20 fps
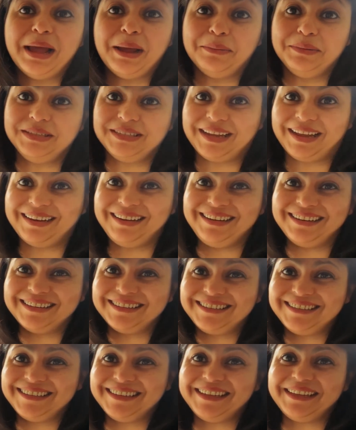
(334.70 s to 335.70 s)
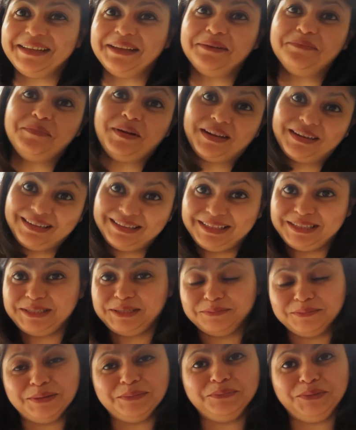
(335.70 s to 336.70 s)
আমি জানি না যে বাংলাদেশি
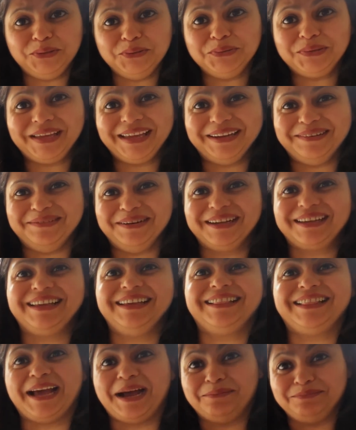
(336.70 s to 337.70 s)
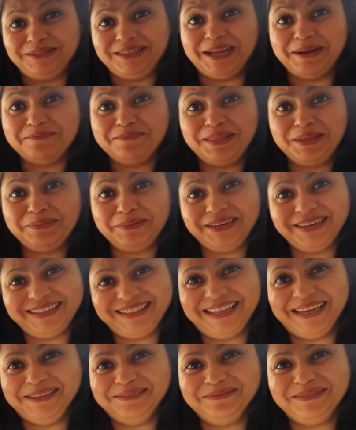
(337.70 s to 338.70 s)
মাম ইউকে আমাকে থামস আপ দিবে না
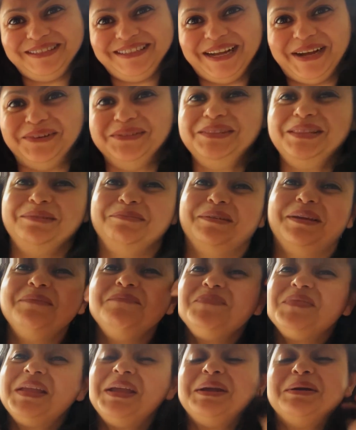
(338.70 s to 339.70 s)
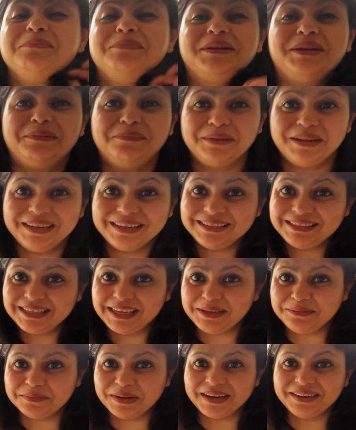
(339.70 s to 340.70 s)
থামস ডাউন দিবে বাট আম গানা
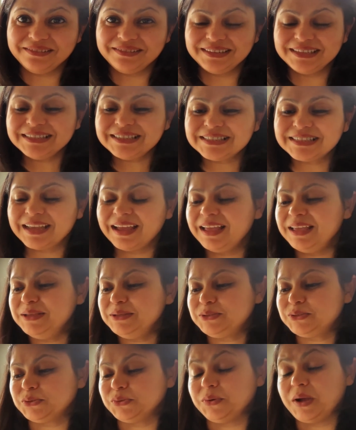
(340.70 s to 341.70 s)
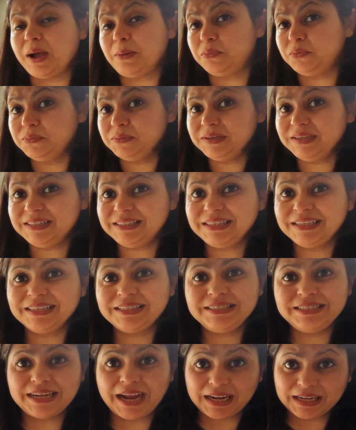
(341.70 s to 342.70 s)
টেক মাই রিস্ক সো আপু বলেছে
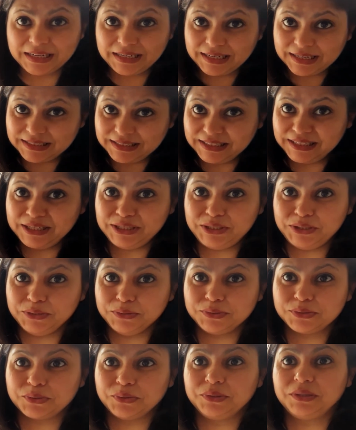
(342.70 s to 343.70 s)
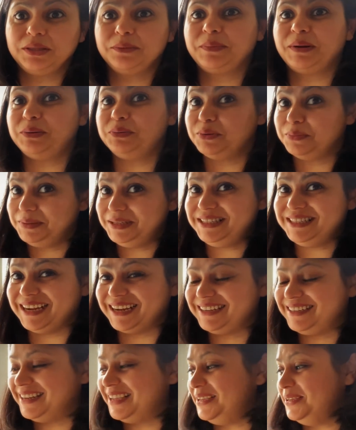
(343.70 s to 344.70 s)
চারটা জিনিস ইউজ করতে পারবো আমি
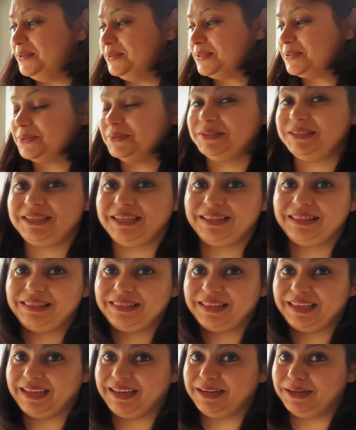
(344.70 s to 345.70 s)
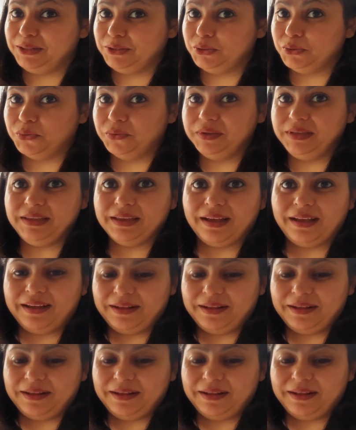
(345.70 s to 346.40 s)
চারটাই ইউজ করছি তেল দই